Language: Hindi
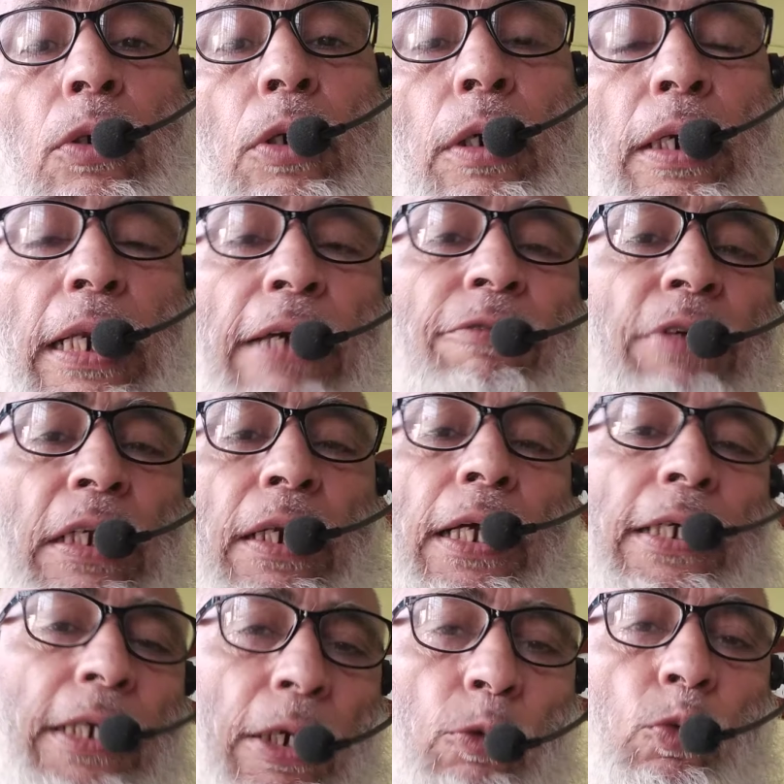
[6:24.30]
लिव इन
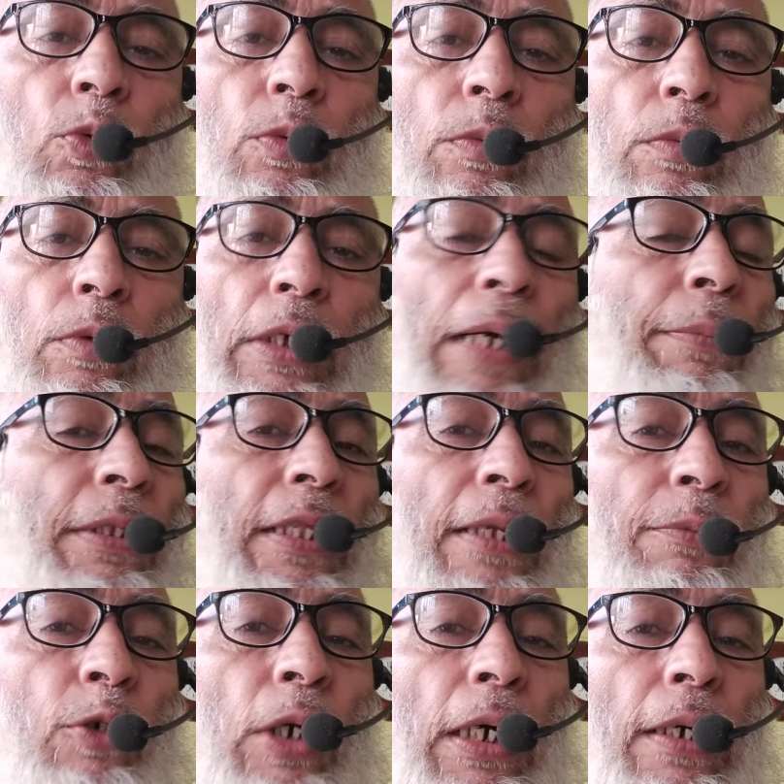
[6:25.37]
लखनऊ क्या
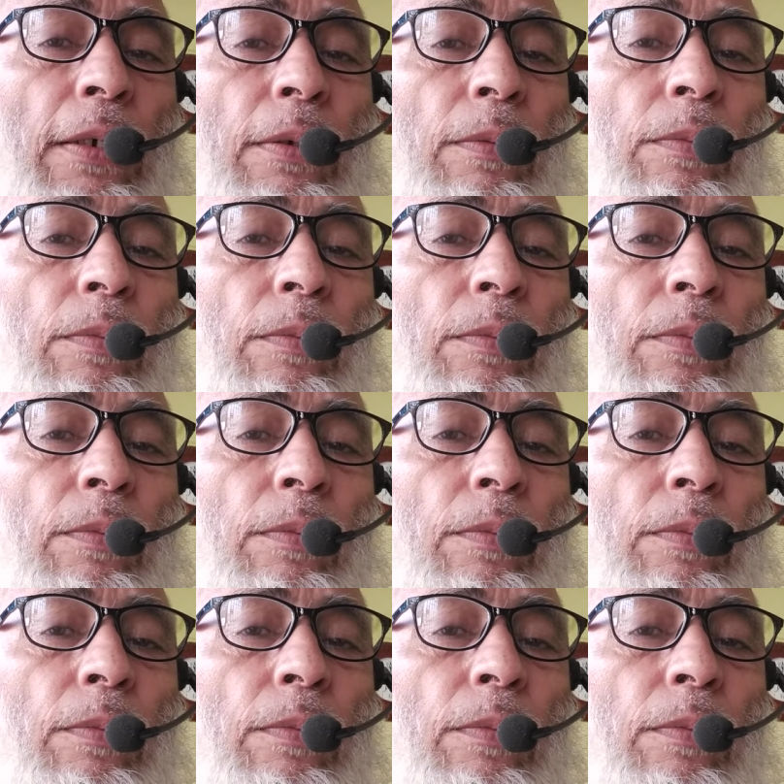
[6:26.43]
मतलब हुआ